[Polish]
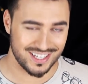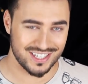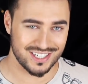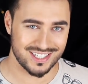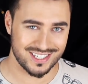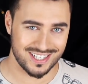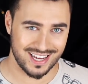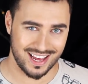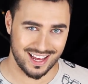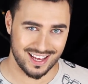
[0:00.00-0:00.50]

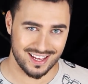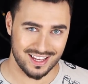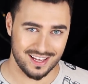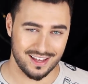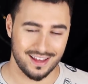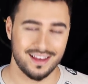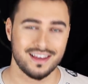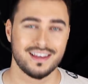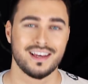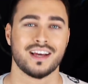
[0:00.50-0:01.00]
że
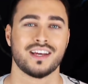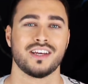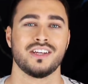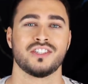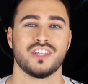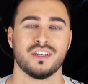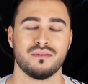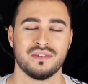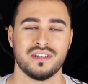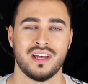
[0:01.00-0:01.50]
jak
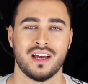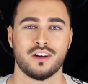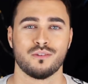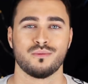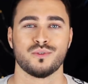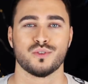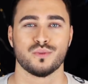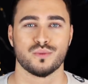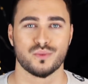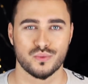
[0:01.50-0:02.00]
idziemy na
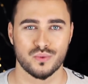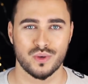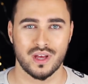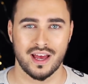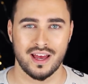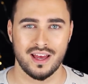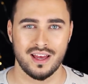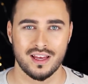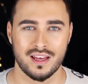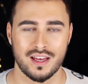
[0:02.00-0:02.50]
jakąś
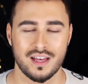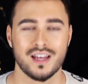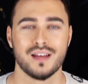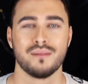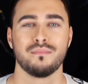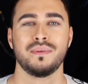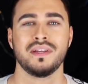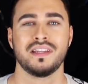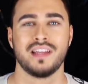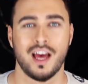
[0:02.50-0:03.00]
usługę,
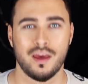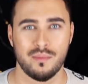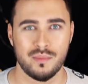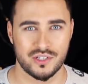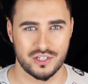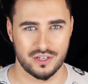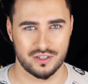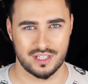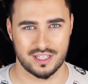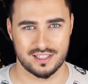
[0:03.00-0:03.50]
Pytajmy
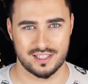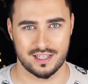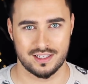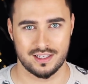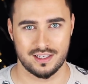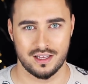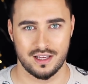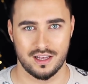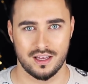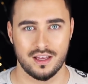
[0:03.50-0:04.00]
się o te
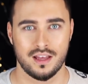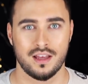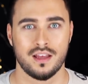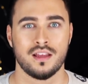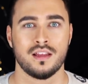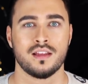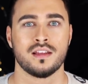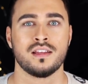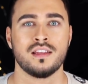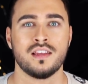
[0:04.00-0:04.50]
ceny.
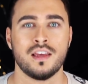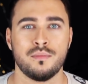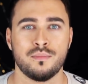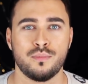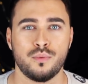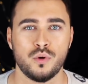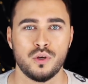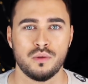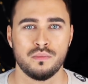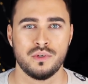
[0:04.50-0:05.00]
Nie
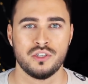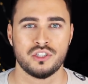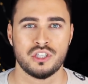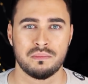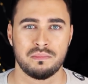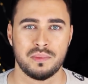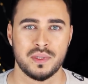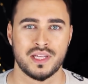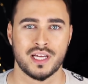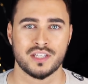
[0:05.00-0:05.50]
bójmy
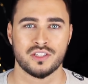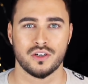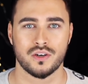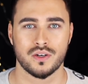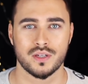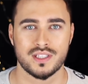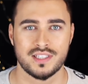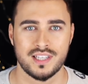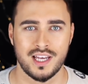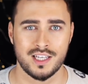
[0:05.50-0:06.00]
się pytać
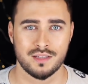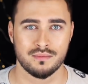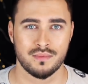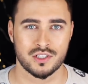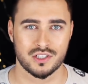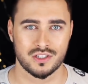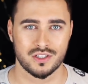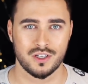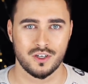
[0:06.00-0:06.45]
o ceny, masz do